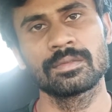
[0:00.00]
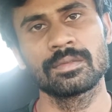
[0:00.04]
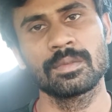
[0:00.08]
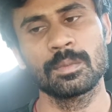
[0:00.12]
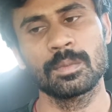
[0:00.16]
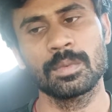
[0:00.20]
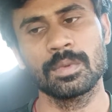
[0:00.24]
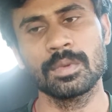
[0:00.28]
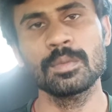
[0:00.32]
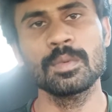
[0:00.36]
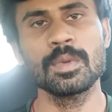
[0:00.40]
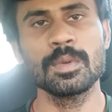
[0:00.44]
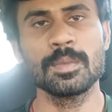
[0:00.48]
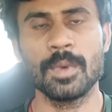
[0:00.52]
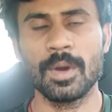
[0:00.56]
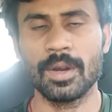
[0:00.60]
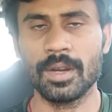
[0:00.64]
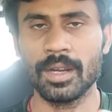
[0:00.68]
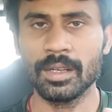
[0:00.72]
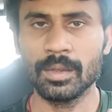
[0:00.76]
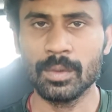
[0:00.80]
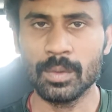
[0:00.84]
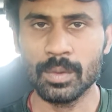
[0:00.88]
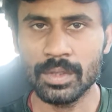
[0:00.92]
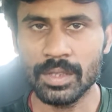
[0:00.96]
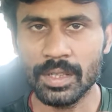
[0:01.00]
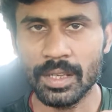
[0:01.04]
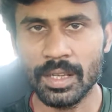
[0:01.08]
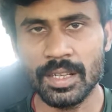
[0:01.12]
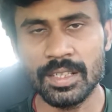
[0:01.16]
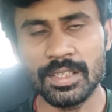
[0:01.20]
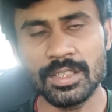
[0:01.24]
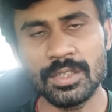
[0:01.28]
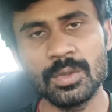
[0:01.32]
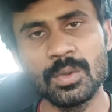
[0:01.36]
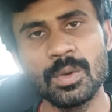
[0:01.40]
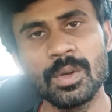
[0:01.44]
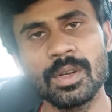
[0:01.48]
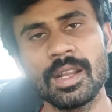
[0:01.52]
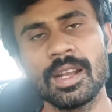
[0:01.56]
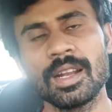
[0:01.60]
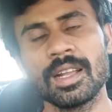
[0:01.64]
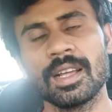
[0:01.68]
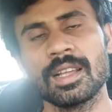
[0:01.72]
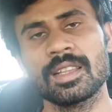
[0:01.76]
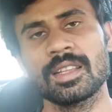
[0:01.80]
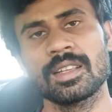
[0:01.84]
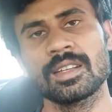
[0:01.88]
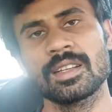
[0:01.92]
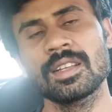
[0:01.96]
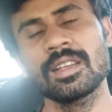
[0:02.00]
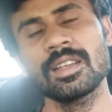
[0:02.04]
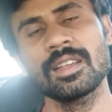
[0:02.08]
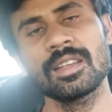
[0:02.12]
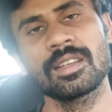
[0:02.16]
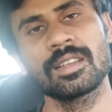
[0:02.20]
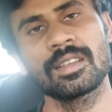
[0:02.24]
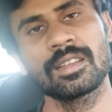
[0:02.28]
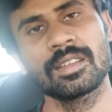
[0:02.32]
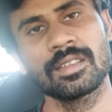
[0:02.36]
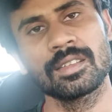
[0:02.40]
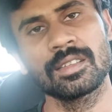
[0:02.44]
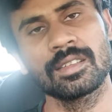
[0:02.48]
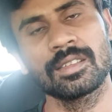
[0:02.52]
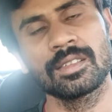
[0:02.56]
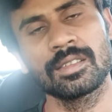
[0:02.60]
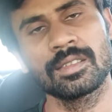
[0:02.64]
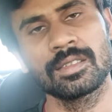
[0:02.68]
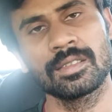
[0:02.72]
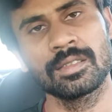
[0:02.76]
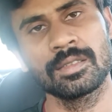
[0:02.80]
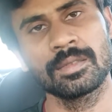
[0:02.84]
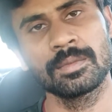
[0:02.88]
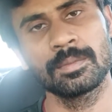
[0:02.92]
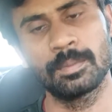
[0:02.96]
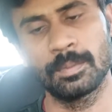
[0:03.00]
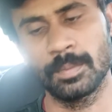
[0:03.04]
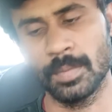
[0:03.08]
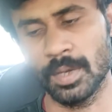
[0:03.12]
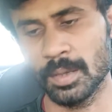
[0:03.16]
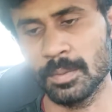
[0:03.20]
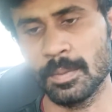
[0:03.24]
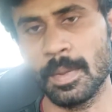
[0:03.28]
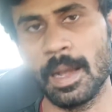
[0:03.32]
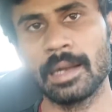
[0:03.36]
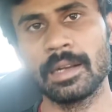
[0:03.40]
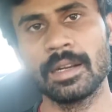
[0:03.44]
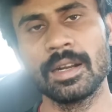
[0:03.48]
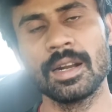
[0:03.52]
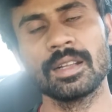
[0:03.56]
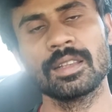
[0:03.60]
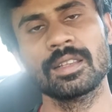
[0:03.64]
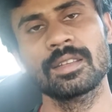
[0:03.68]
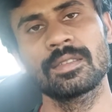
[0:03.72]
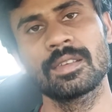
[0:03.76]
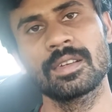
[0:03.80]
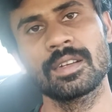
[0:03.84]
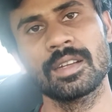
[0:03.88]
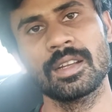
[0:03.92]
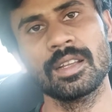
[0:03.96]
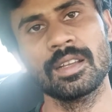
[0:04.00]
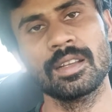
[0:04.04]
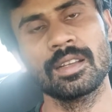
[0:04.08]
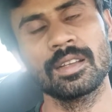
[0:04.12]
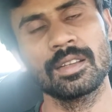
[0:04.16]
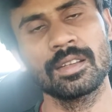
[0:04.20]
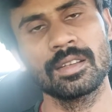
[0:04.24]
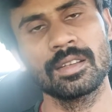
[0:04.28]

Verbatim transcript: ఇప్పుడు మీ ముఖానికి కొద్దిగానే సిగ్గు ఉండాలి కదండి మనం మాట్లాడుతున్నామంటే